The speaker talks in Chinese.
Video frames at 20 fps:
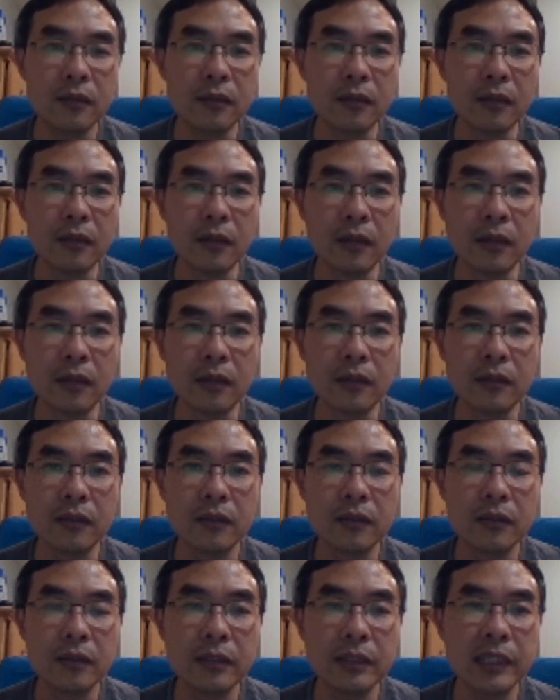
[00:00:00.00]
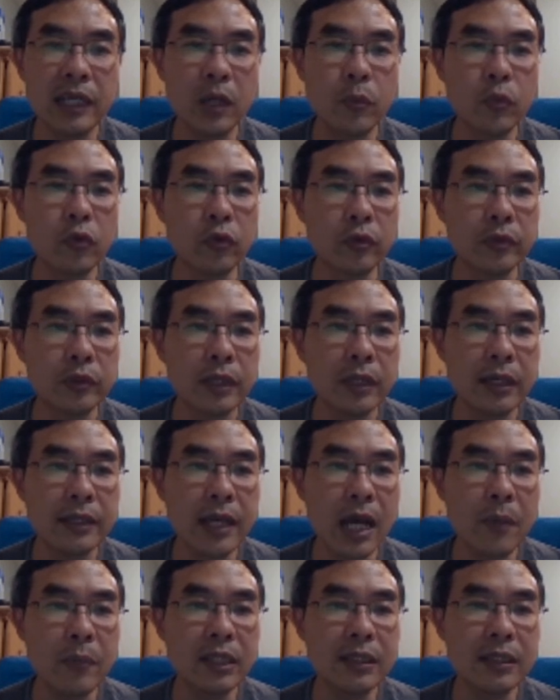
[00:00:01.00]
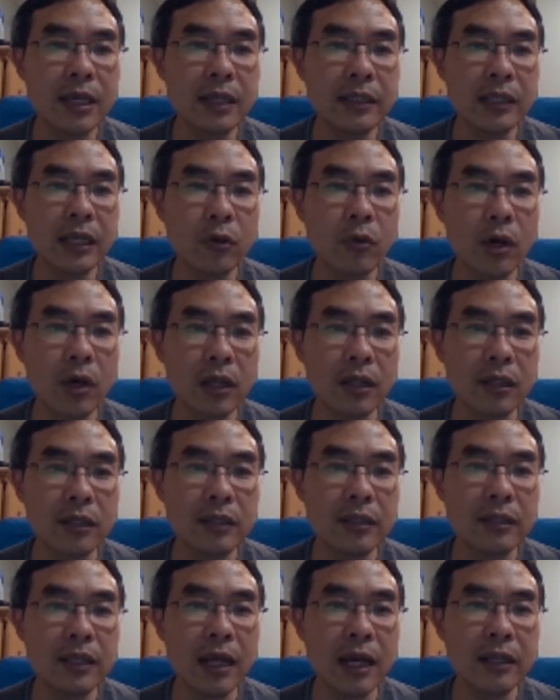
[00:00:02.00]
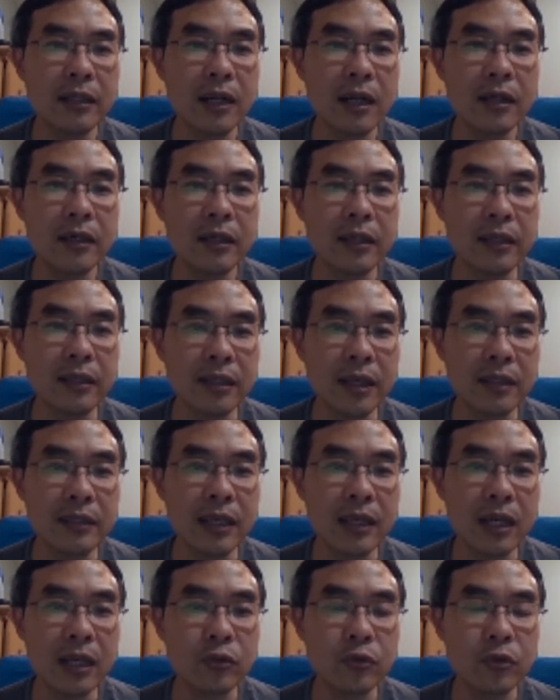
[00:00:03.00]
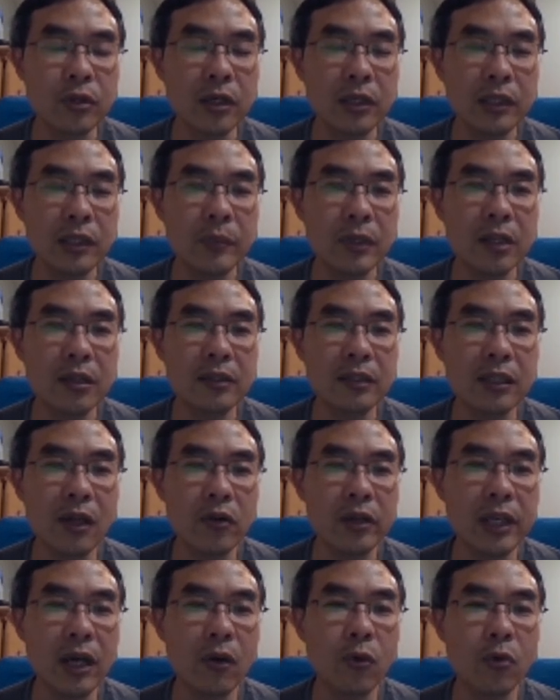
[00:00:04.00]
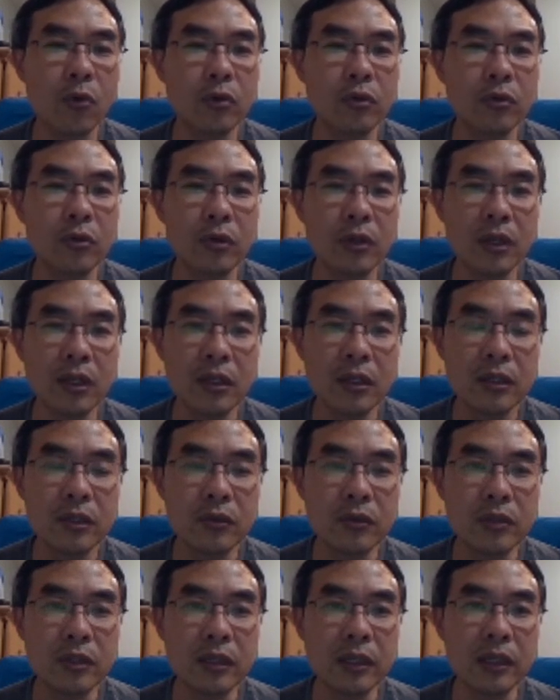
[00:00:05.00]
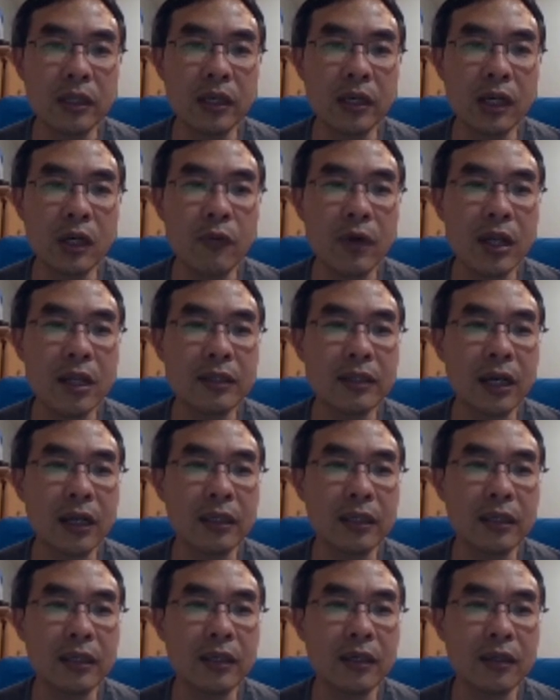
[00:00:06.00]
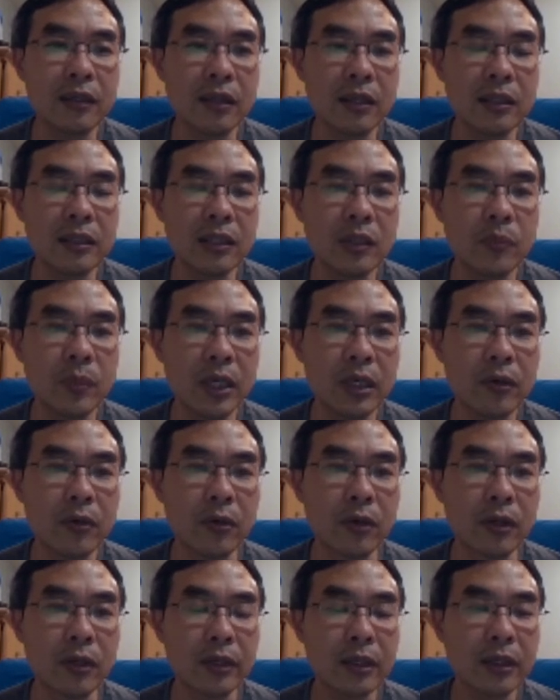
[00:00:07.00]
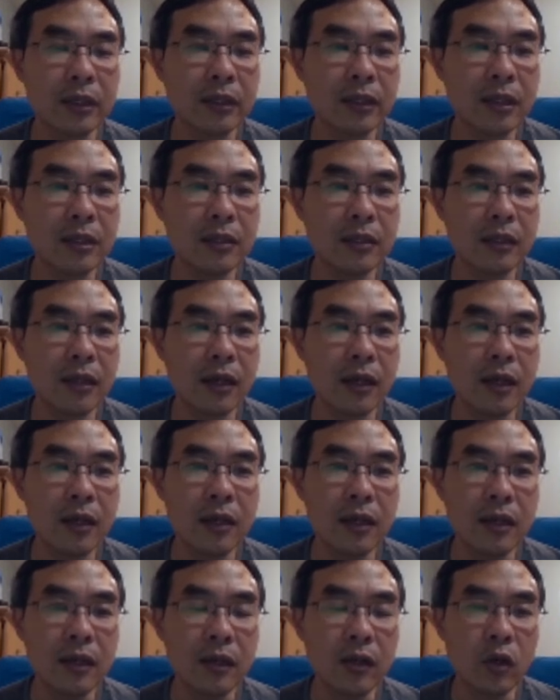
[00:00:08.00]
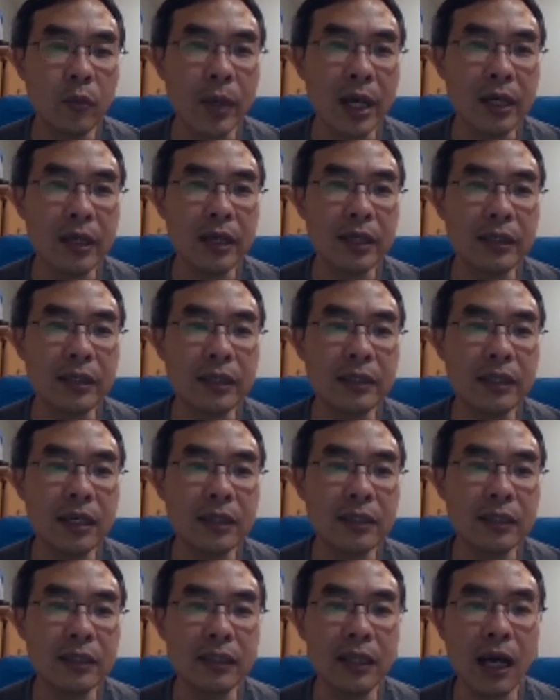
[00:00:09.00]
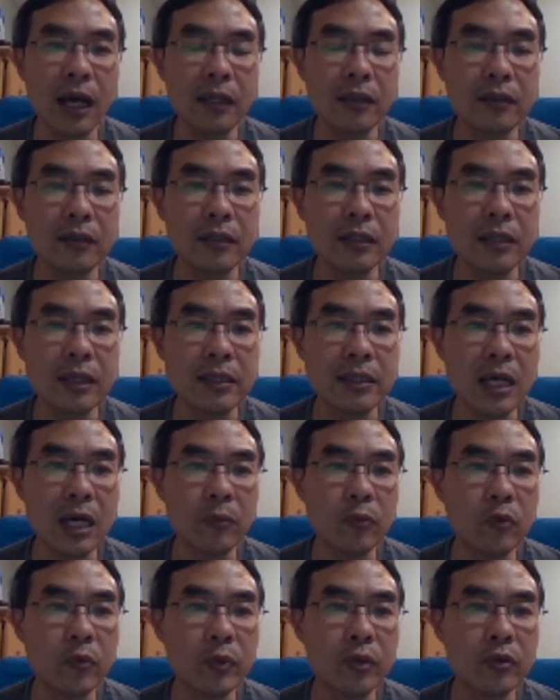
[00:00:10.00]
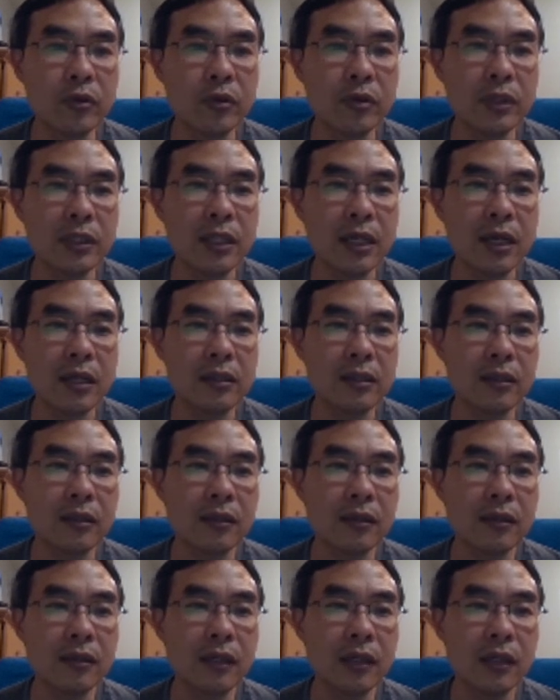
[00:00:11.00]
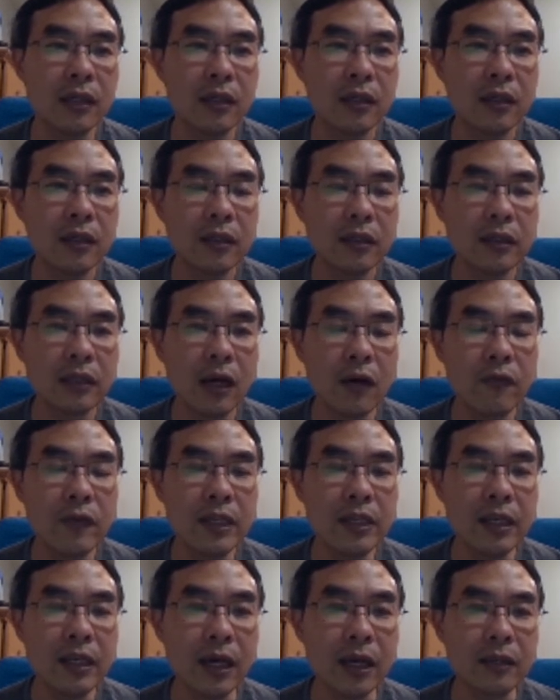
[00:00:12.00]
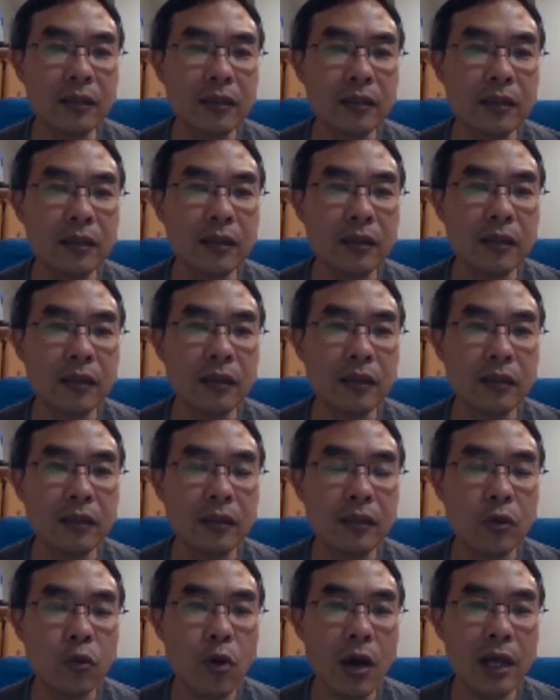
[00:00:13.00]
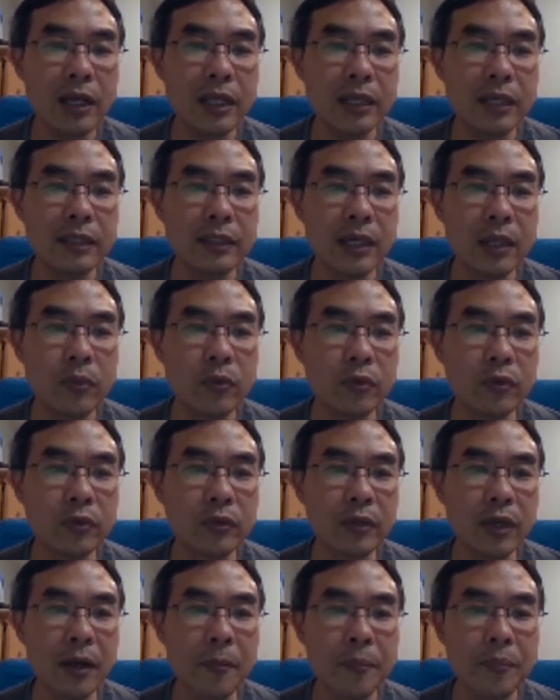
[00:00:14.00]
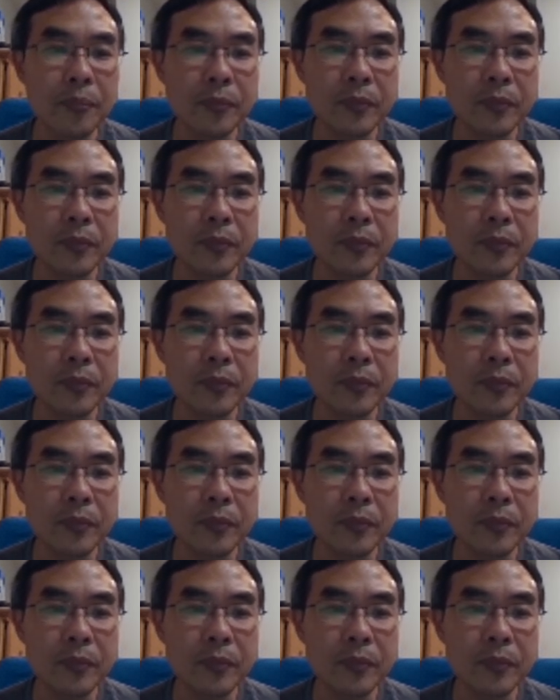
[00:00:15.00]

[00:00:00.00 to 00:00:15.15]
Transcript: 呃项目。大家还没参加的话呢，现在还仍然可以参加。虽然他们的早鸟活动就是给你额外的奖励，可能已经没有了，但是呢。我们还可以参加其他的这些项目，比如说现在这个达威尼亚这个跨链项目是吧？